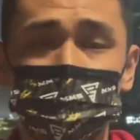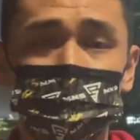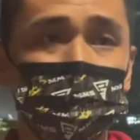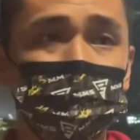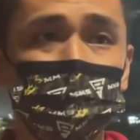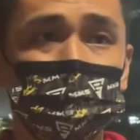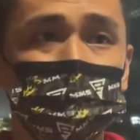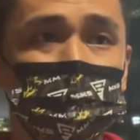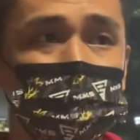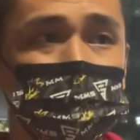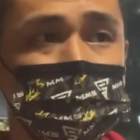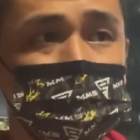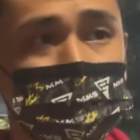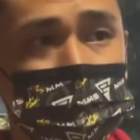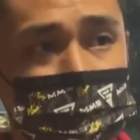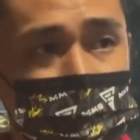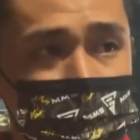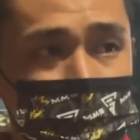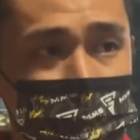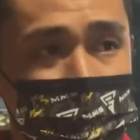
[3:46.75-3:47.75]
这个其
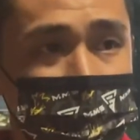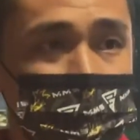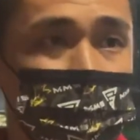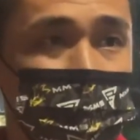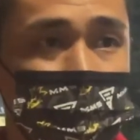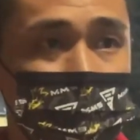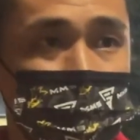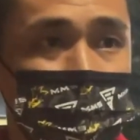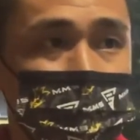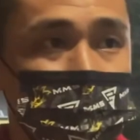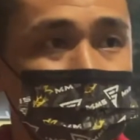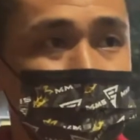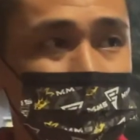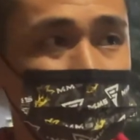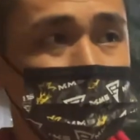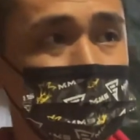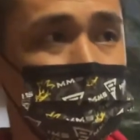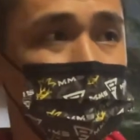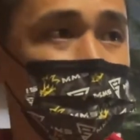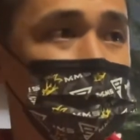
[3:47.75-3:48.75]
实
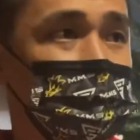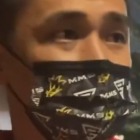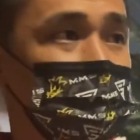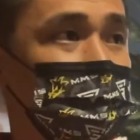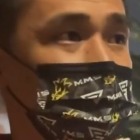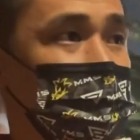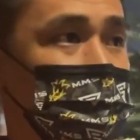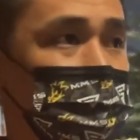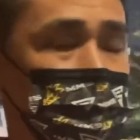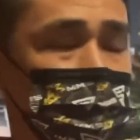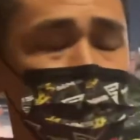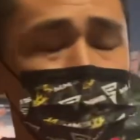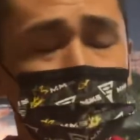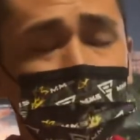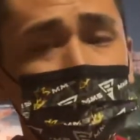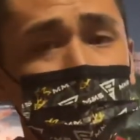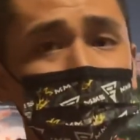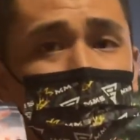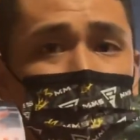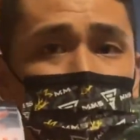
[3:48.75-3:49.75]
棒球之神在六局
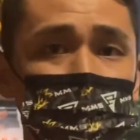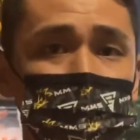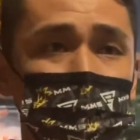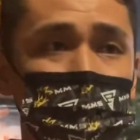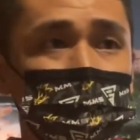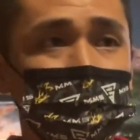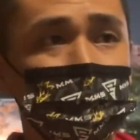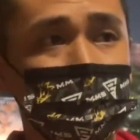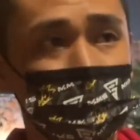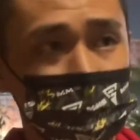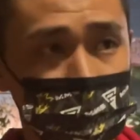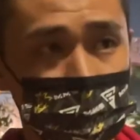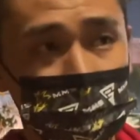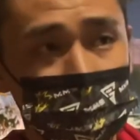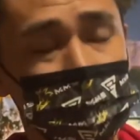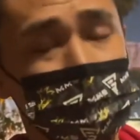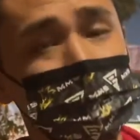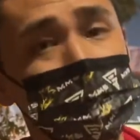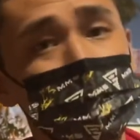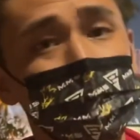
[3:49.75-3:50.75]
下半是站在同
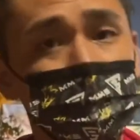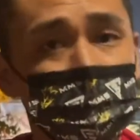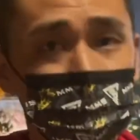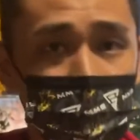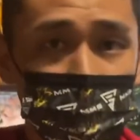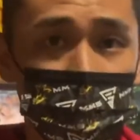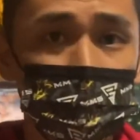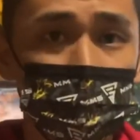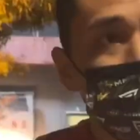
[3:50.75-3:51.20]
一师这一边，